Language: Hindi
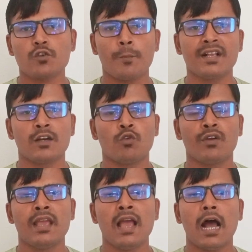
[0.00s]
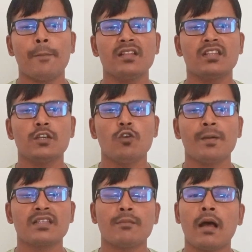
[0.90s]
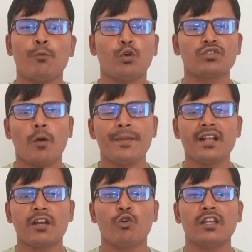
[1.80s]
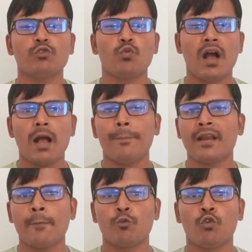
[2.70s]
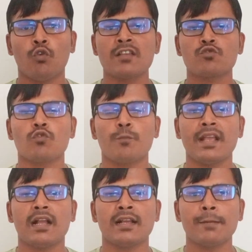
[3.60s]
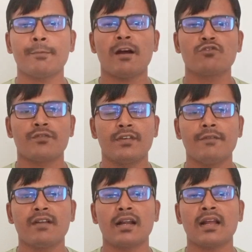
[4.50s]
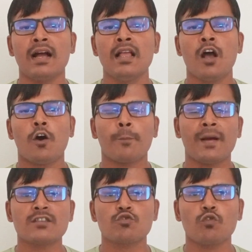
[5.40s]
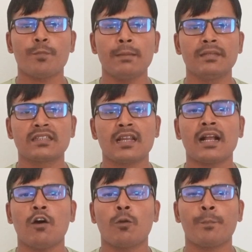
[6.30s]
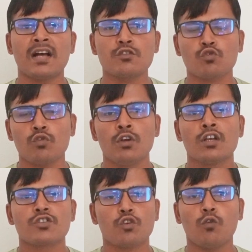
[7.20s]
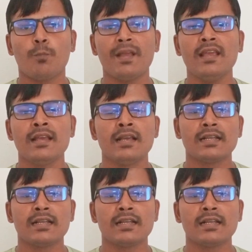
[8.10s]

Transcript: पर शॉपिंग करोगे अब इन तीनों पर जब आप लोग शॉपिंग करोगे तो वहां पर आप लोग पांच सौ रुपए का गिफ्ट बाउचर फ्लिपकार्ट का और पांच सौ रुपए मित्रा का और पांच सौ सौ रुपए